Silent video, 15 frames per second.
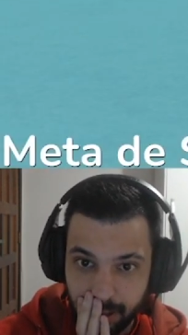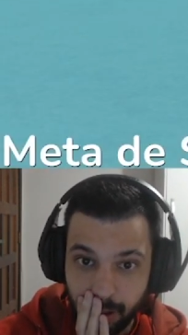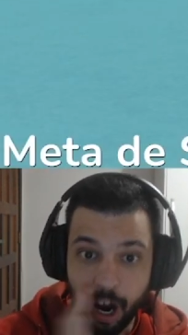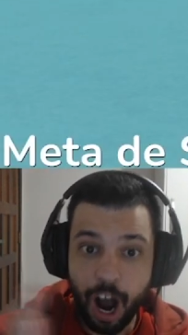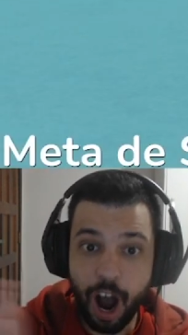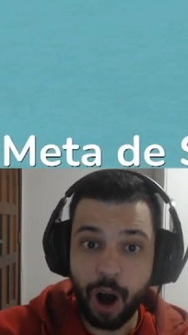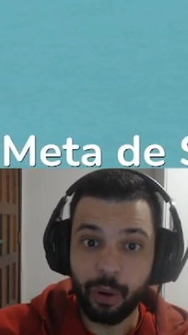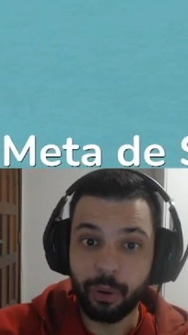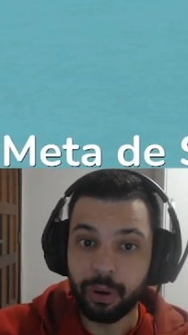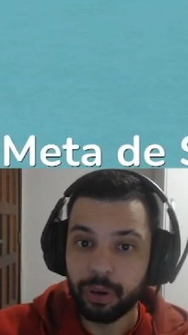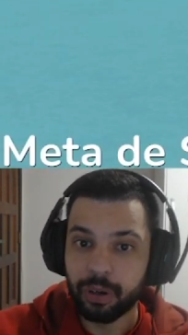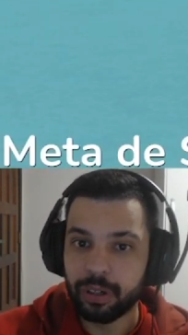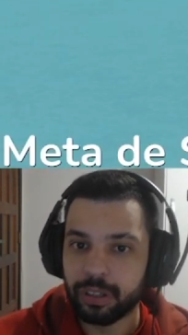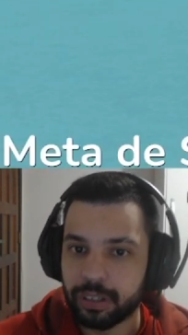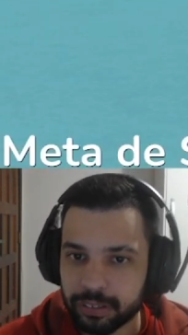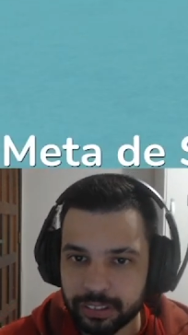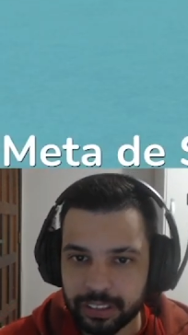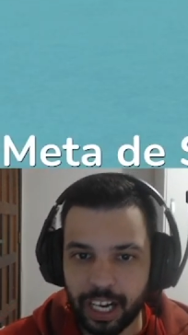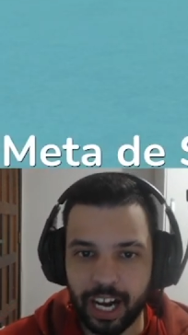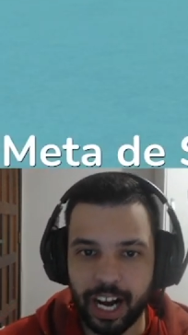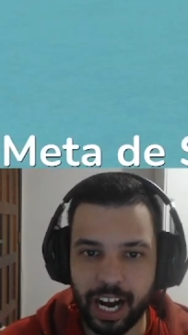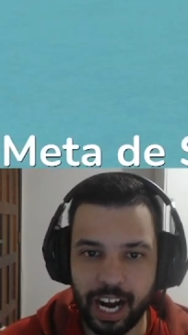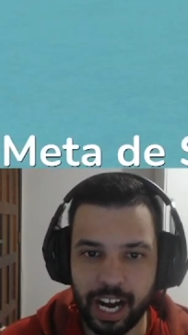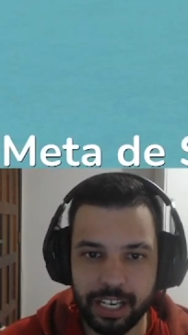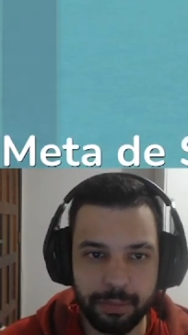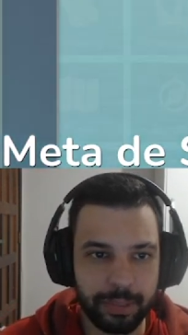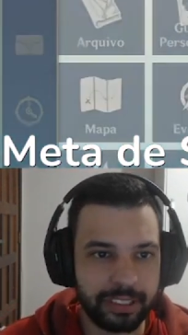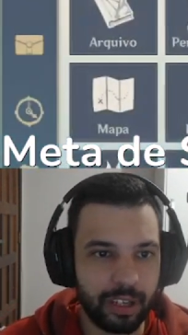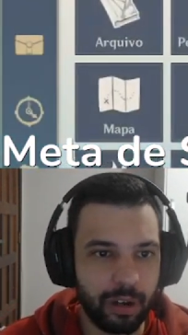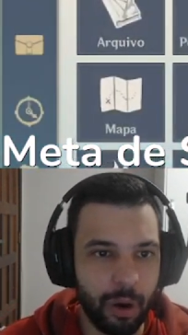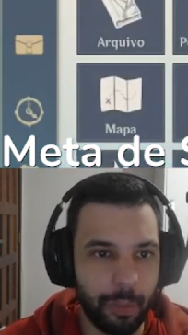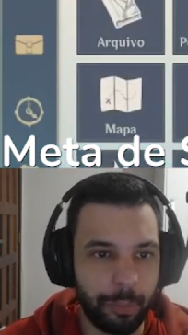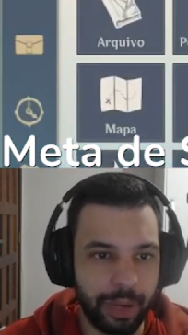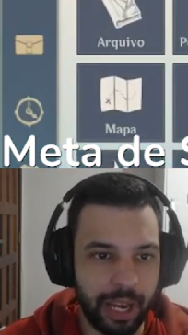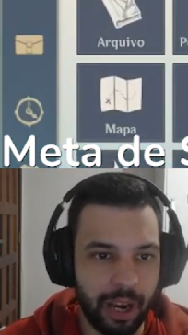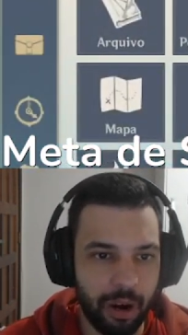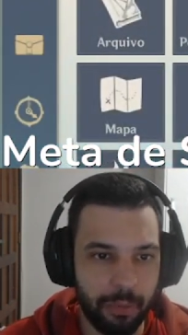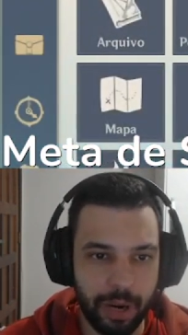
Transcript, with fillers: Oh! Ah, ele me interrompeu,